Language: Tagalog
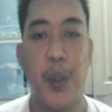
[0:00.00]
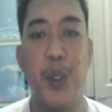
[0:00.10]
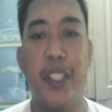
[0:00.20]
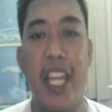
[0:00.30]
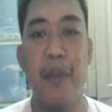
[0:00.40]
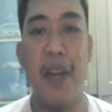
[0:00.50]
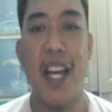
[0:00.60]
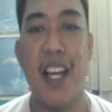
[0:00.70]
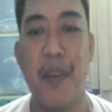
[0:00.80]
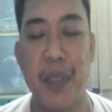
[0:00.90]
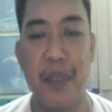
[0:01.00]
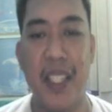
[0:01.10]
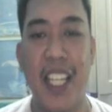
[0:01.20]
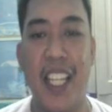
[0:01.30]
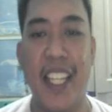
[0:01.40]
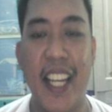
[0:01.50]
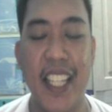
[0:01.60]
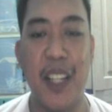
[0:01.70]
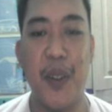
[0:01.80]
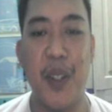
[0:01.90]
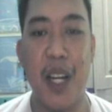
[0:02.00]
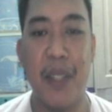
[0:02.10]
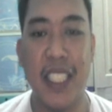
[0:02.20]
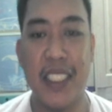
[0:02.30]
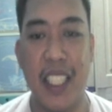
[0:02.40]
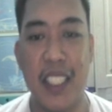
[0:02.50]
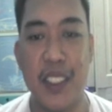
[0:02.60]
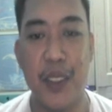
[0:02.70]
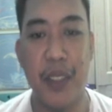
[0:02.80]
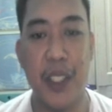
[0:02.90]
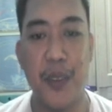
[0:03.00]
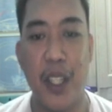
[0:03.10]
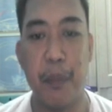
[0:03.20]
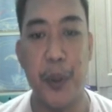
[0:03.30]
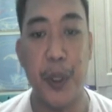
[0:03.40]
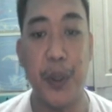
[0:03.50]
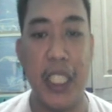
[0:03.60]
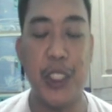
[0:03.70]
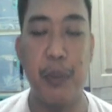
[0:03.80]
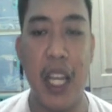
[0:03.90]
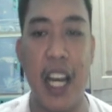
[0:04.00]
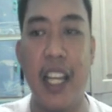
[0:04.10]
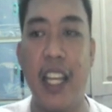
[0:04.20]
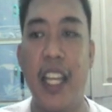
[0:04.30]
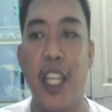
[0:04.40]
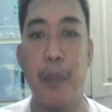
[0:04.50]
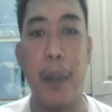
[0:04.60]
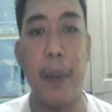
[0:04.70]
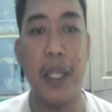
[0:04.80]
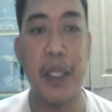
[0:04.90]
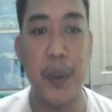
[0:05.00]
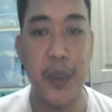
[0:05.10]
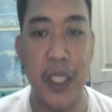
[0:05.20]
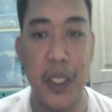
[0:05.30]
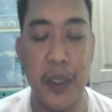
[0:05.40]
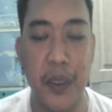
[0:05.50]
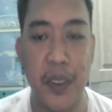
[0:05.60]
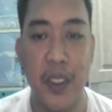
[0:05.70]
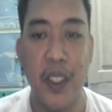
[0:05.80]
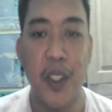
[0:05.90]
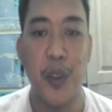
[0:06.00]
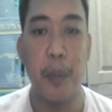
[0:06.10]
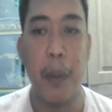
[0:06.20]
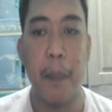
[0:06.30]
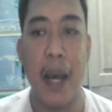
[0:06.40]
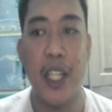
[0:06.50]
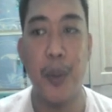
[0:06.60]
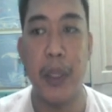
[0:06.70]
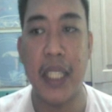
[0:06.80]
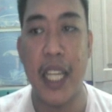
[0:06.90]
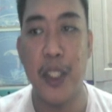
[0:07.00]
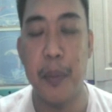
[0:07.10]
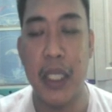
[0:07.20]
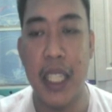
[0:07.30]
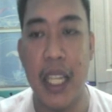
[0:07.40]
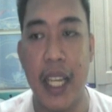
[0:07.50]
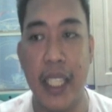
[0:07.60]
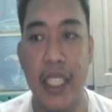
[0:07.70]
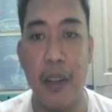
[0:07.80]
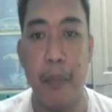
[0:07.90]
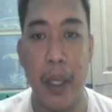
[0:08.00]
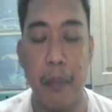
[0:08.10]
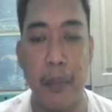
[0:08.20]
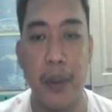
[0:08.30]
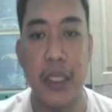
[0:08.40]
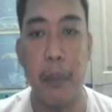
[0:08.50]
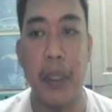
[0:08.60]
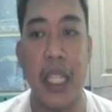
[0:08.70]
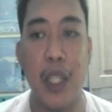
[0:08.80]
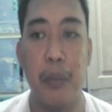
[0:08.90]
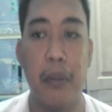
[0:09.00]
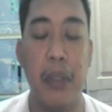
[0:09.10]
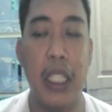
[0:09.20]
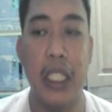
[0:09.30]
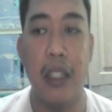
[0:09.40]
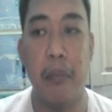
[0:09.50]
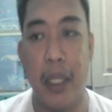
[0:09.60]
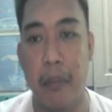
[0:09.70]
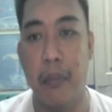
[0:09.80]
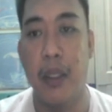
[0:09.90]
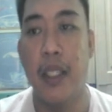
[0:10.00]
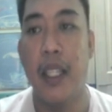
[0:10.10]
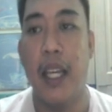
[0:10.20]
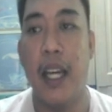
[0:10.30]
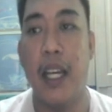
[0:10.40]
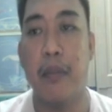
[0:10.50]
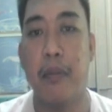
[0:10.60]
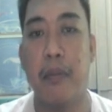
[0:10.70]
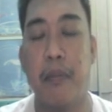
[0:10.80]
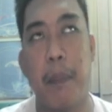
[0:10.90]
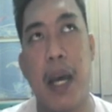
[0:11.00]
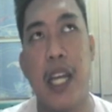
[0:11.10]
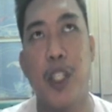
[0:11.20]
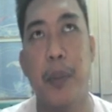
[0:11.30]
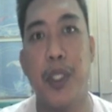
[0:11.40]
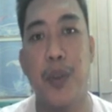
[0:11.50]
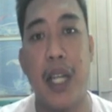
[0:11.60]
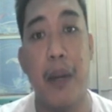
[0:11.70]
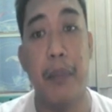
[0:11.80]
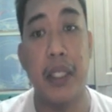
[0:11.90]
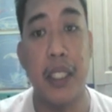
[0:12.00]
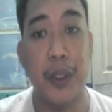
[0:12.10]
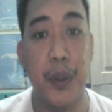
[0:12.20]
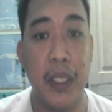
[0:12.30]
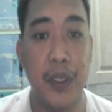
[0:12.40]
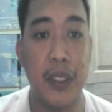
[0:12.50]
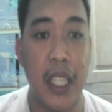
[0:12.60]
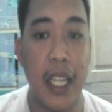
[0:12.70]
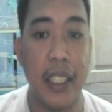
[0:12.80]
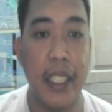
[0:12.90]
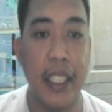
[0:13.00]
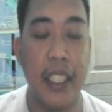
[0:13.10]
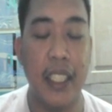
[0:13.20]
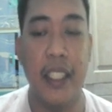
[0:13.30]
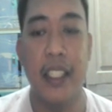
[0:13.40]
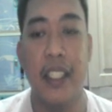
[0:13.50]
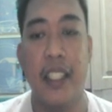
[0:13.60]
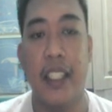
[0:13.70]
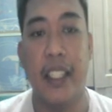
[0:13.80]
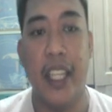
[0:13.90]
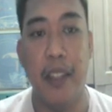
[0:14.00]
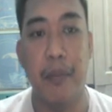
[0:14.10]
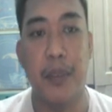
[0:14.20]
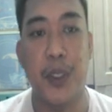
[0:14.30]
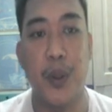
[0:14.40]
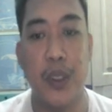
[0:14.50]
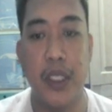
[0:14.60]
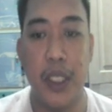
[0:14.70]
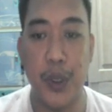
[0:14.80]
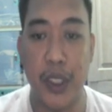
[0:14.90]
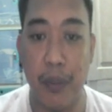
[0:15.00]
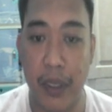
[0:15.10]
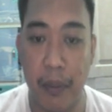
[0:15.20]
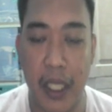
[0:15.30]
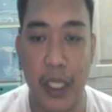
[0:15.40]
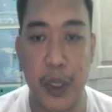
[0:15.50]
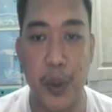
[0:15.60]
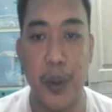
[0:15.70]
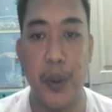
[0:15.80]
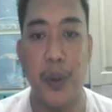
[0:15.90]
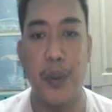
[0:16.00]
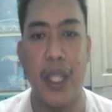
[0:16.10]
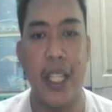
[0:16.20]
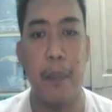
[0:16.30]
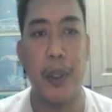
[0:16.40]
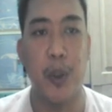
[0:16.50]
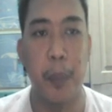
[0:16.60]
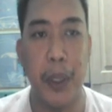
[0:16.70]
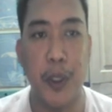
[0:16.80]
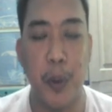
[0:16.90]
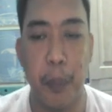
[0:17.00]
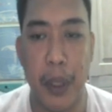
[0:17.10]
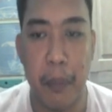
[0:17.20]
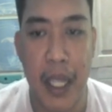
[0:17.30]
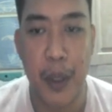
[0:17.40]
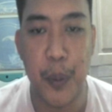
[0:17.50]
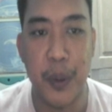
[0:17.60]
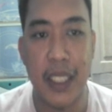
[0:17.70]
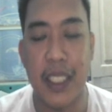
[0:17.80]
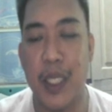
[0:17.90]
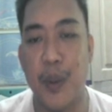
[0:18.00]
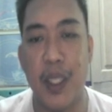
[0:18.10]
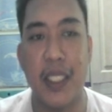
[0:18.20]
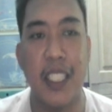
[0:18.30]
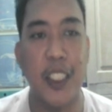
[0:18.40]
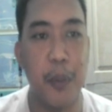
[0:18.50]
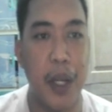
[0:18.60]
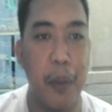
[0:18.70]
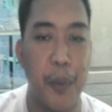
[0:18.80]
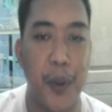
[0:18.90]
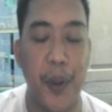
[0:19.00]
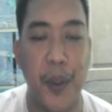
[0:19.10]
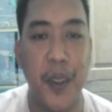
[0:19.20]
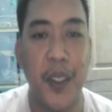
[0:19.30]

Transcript: Good day mga kabimil! Ayan, ako nga pala si Al Sarmiento and for today's vlog, ipapakita ko sa inyo kung papaano ba tayo maglalagay ng BEM, saan ba tayo bibili ng BEM, at papaano ba yung gamit nito dito sa ating game, so dito sa Bimil. E so, wala nang patumpik-tumpik pa, kung interesado ka, tara samahan mo ko.